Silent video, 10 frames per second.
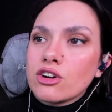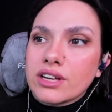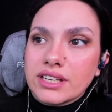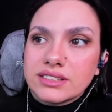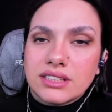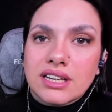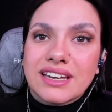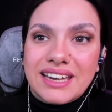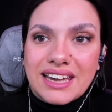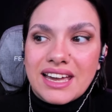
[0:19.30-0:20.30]
que decir
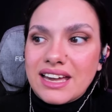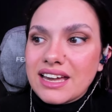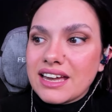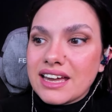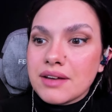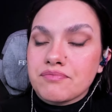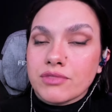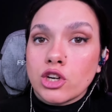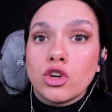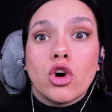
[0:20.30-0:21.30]
que eh,
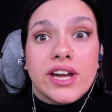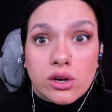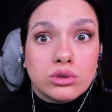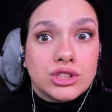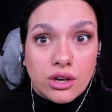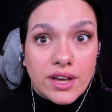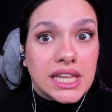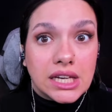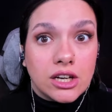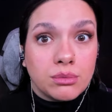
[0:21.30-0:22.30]
no he escuchado a
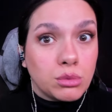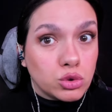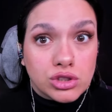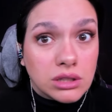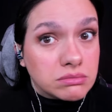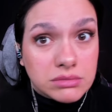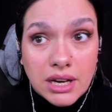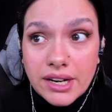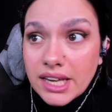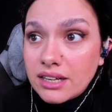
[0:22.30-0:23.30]
Dylan mucho,
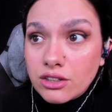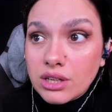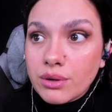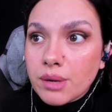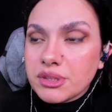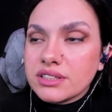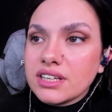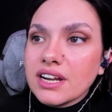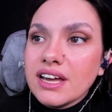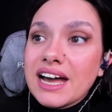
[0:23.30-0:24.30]
la verdad, no les voy a
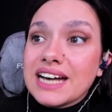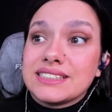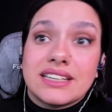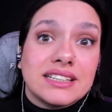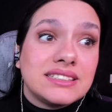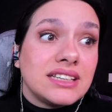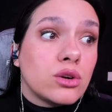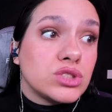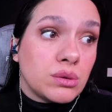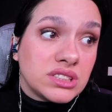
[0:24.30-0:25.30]
mentir. Así que si
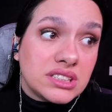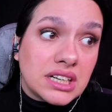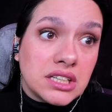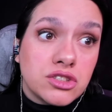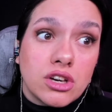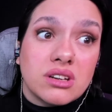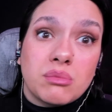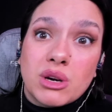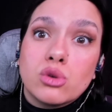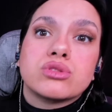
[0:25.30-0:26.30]
escuchamos esta canción,
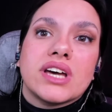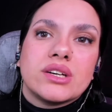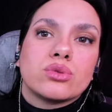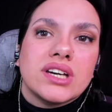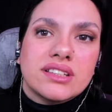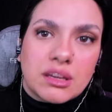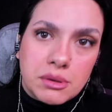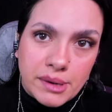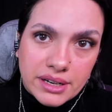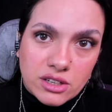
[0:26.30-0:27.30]
me gusta y ustedes
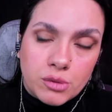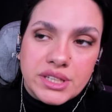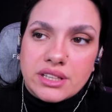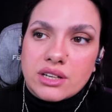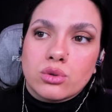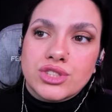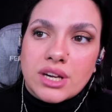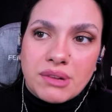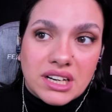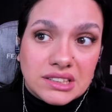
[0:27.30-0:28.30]
también me recomiendan
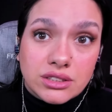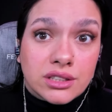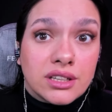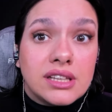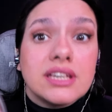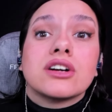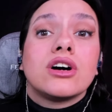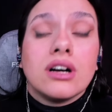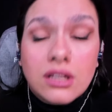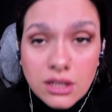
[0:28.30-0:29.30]
escuchar más canciones del disco,
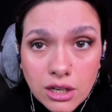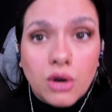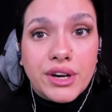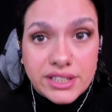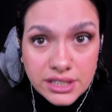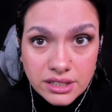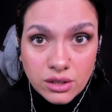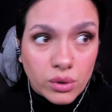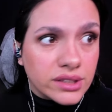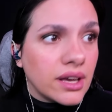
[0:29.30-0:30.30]
lo voy a tener
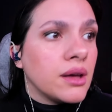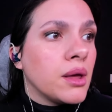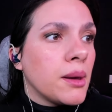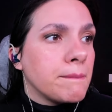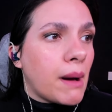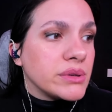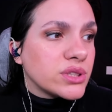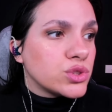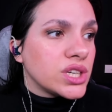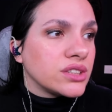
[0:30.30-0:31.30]
en cuenta. Vamos
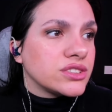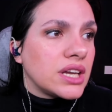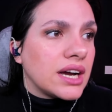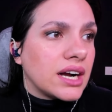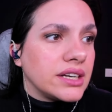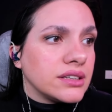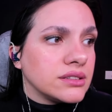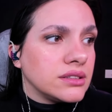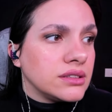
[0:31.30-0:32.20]
a escuchar entonces la cari.